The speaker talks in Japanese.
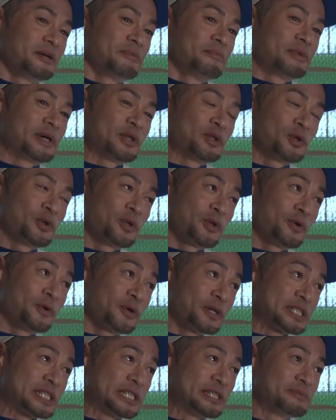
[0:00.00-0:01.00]
まあ、喉
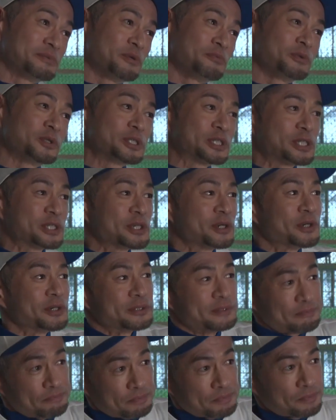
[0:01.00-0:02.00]
越しももちろ
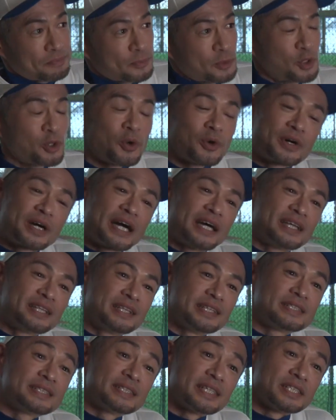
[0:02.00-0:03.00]
ん爽快
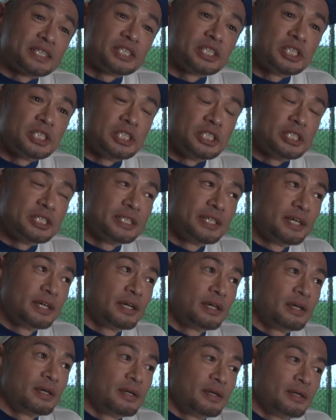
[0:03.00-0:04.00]
でしたし、
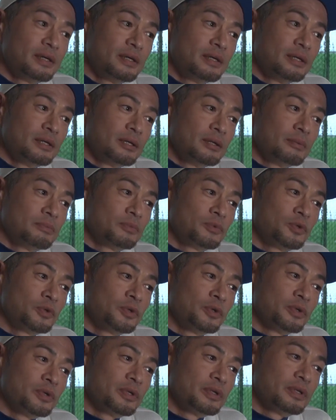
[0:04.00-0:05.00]

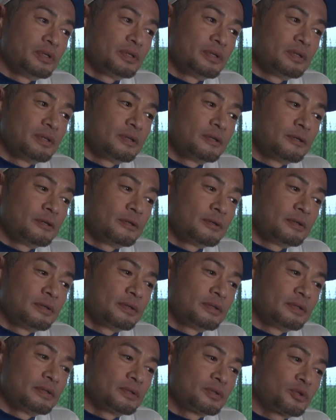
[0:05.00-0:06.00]
も
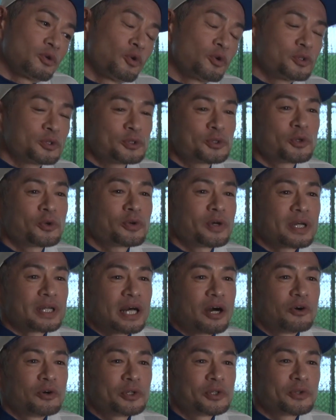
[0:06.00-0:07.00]
うコクとか
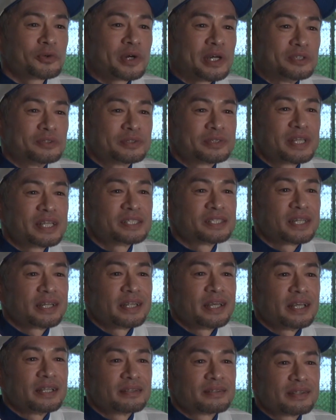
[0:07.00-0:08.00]
香りとか言ってんじゃ
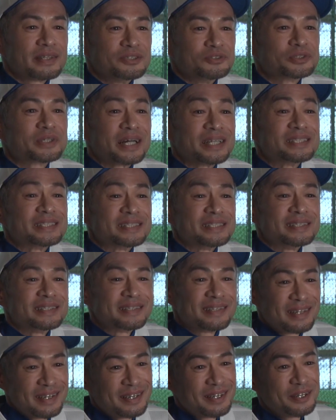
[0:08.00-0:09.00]
ねえっていう感じ、
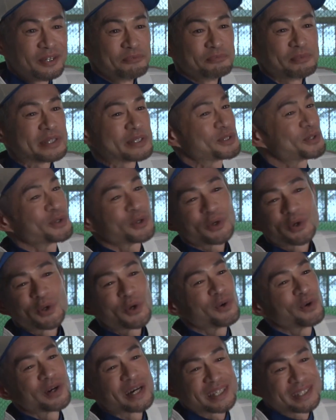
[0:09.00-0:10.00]
まあ、それを
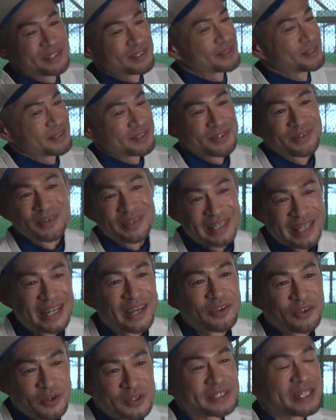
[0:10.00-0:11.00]
凌駕するその
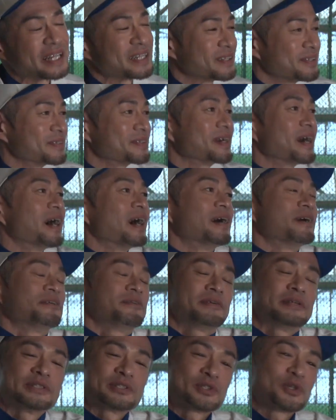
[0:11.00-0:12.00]
キレの良さっていうか、
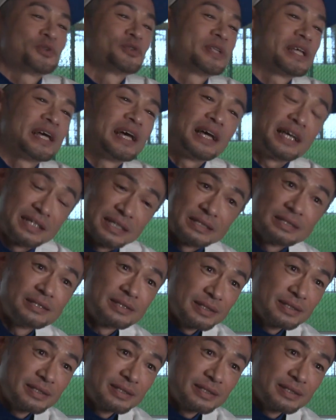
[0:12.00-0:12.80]
あそんな